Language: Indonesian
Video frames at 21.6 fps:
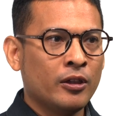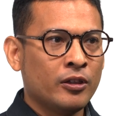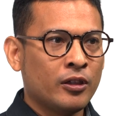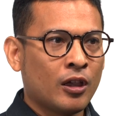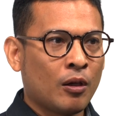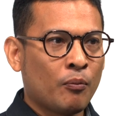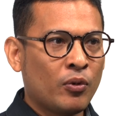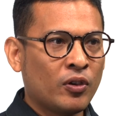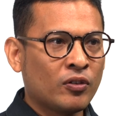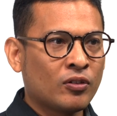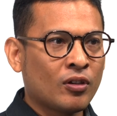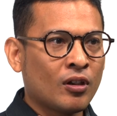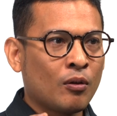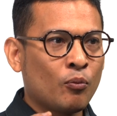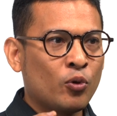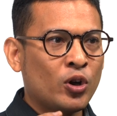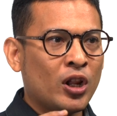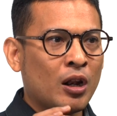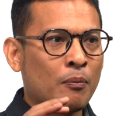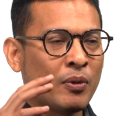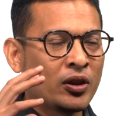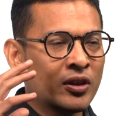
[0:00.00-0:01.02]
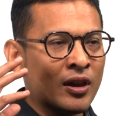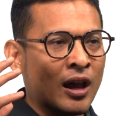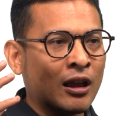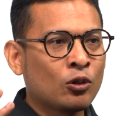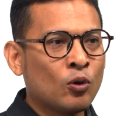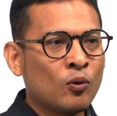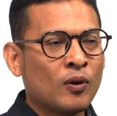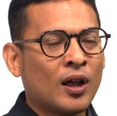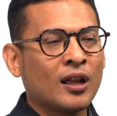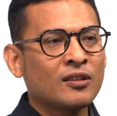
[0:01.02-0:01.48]
yang bisa kemudian
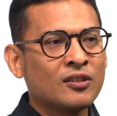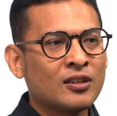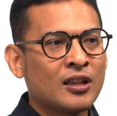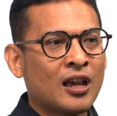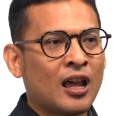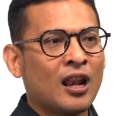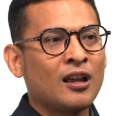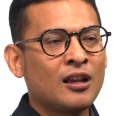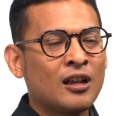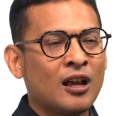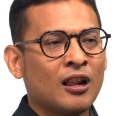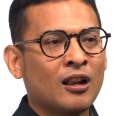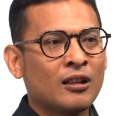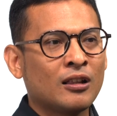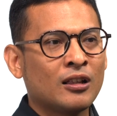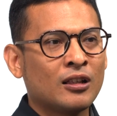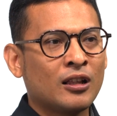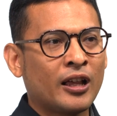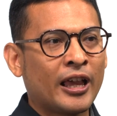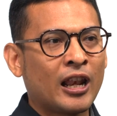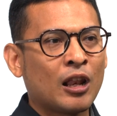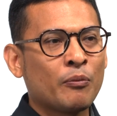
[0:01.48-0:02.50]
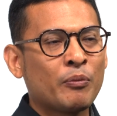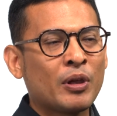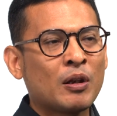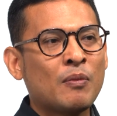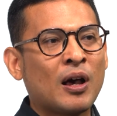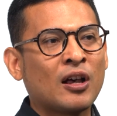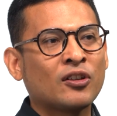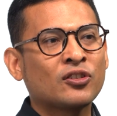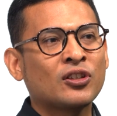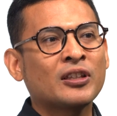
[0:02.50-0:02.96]
menyatukan segala gal
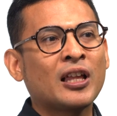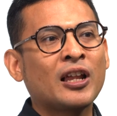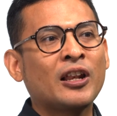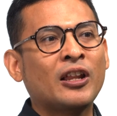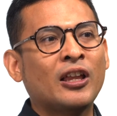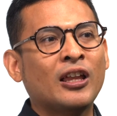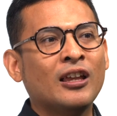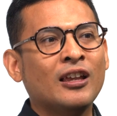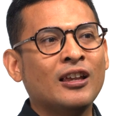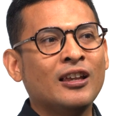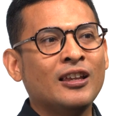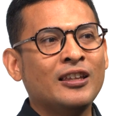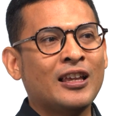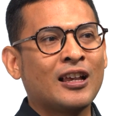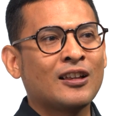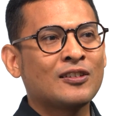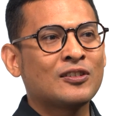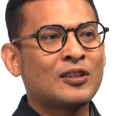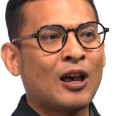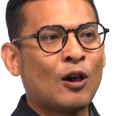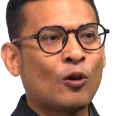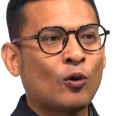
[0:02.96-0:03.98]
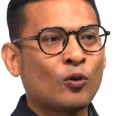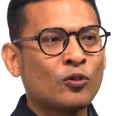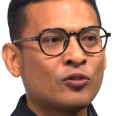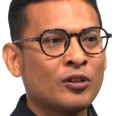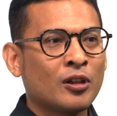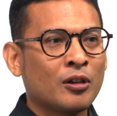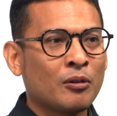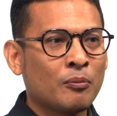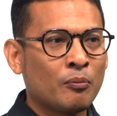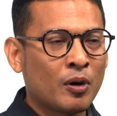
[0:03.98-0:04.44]
elemen bangsa tadi yang
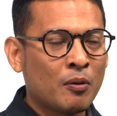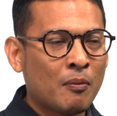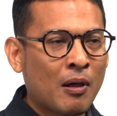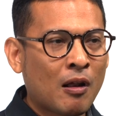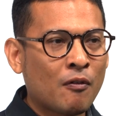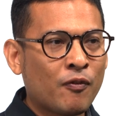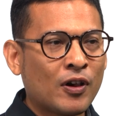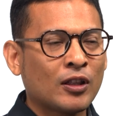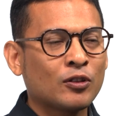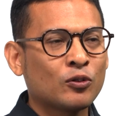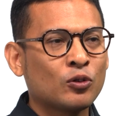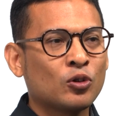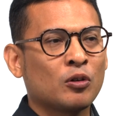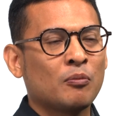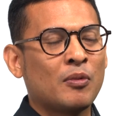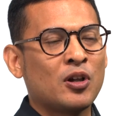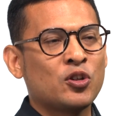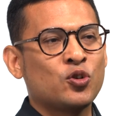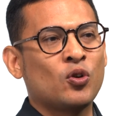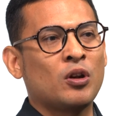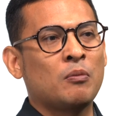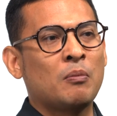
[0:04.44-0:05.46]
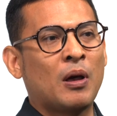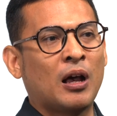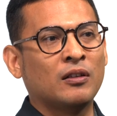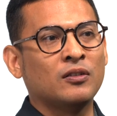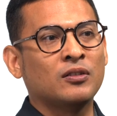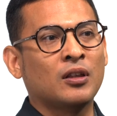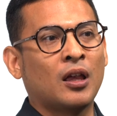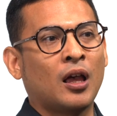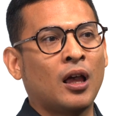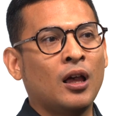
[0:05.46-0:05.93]
seharusnya bermanfaat untuk kemajuan
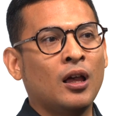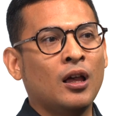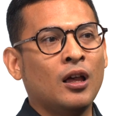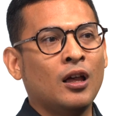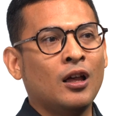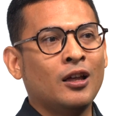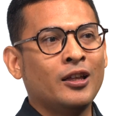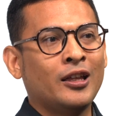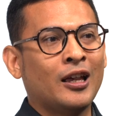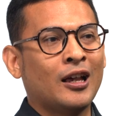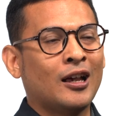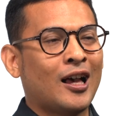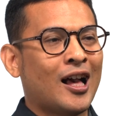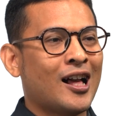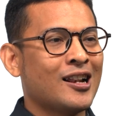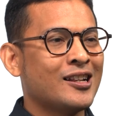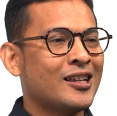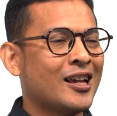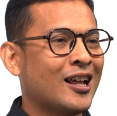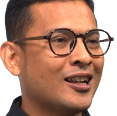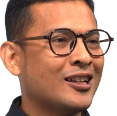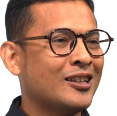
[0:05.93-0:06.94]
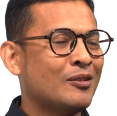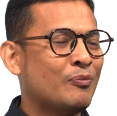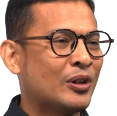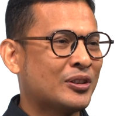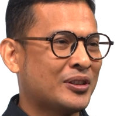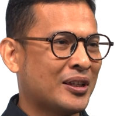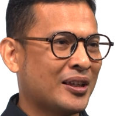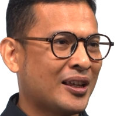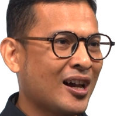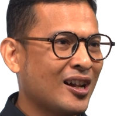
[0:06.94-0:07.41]
bangsa. Ya, alih-alih
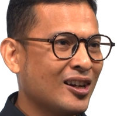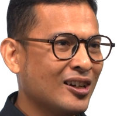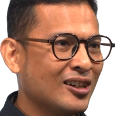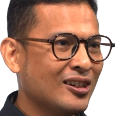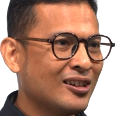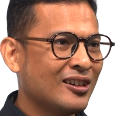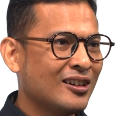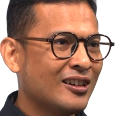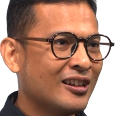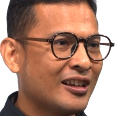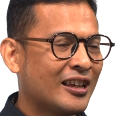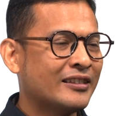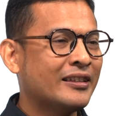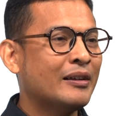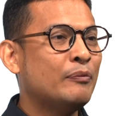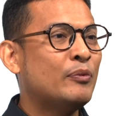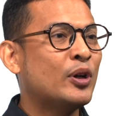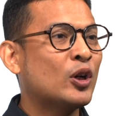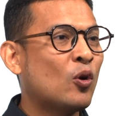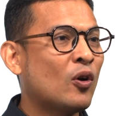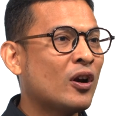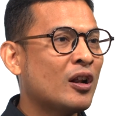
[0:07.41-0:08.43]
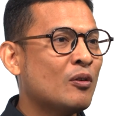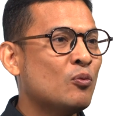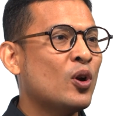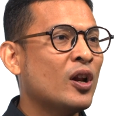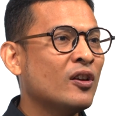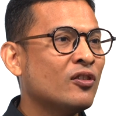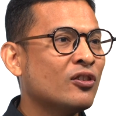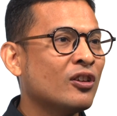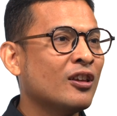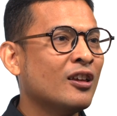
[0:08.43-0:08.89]
bertengkar, kita
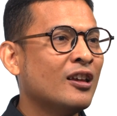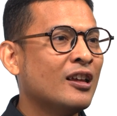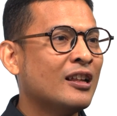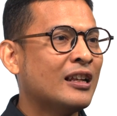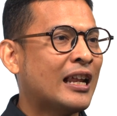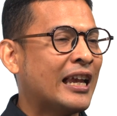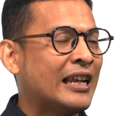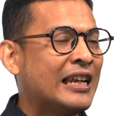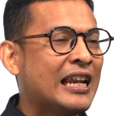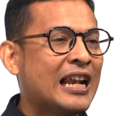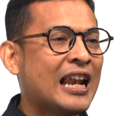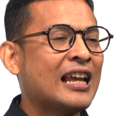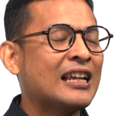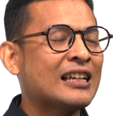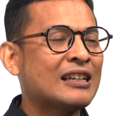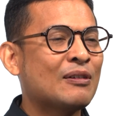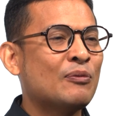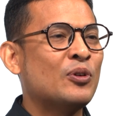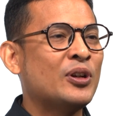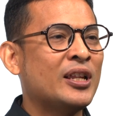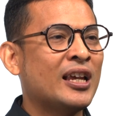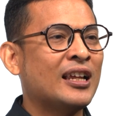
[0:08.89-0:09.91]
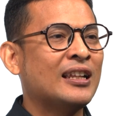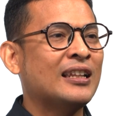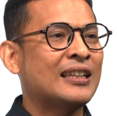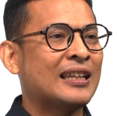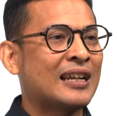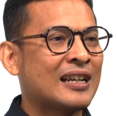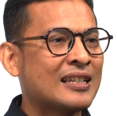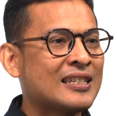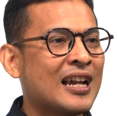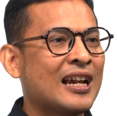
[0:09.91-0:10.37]
berkolaborasi. Nah, inilah yang kemudian
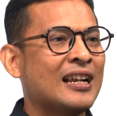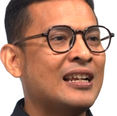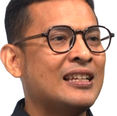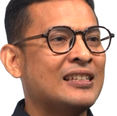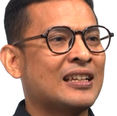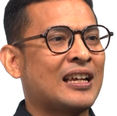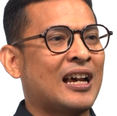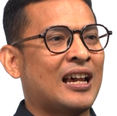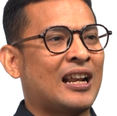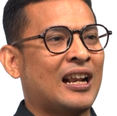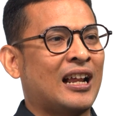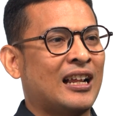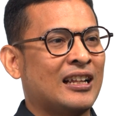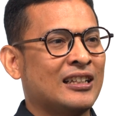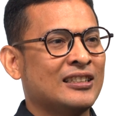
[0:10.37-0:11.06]
terjadi sekarang.